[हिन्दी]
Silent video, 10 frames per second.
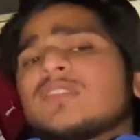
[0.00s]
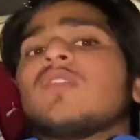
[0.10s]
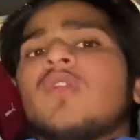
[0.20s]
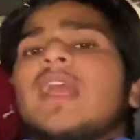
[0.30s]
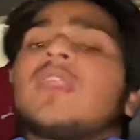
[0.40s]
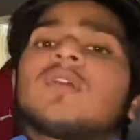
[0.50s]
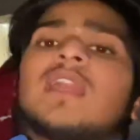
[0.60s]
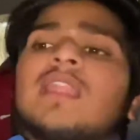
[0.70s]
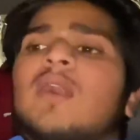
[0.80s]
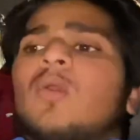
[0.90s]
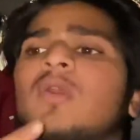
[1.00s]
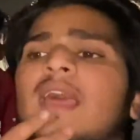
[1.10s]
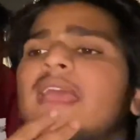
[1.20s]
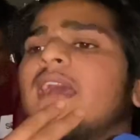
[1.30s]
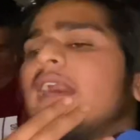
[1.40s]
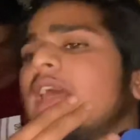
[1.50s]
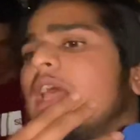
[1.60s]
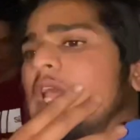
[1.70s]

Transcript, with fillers: उसका वो कह रहा कल और आएगा